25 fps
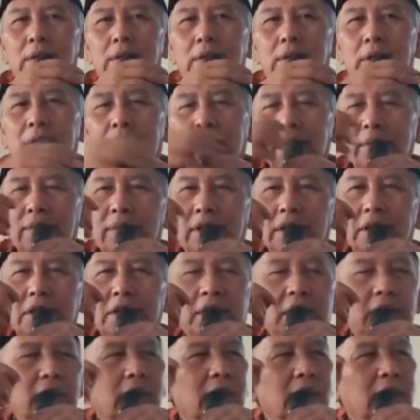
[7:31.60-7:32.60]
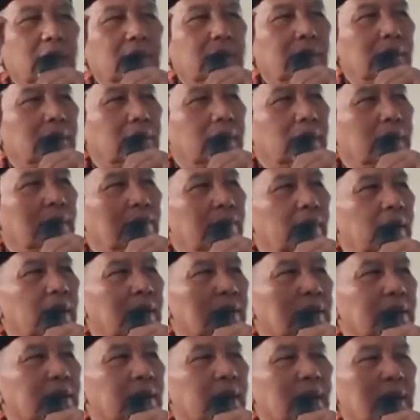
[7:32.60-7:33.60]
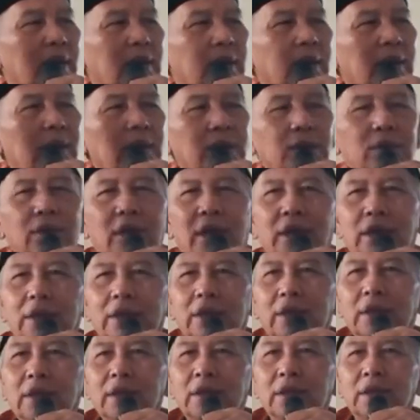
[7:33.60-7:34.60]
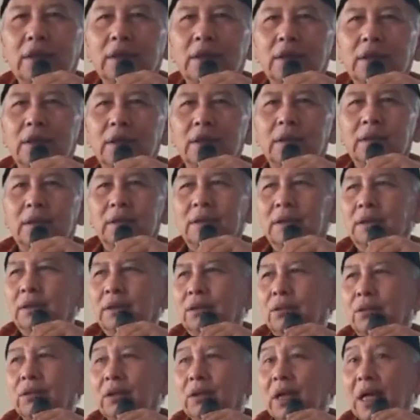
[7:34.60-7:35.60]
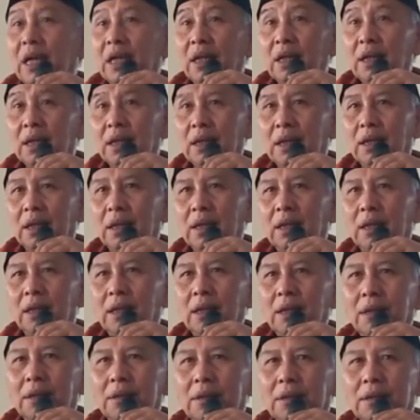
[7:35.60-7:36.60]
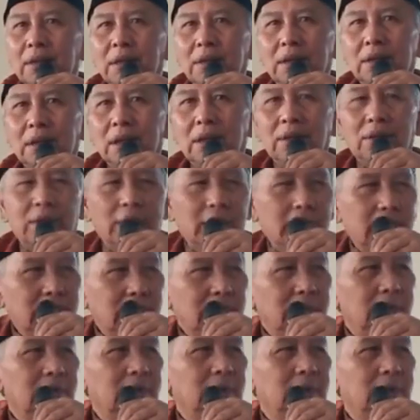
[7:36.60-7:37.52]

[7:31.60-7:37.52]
Saya masih ingat dulu dipaksakan itu asas tunggal. Tahu kan?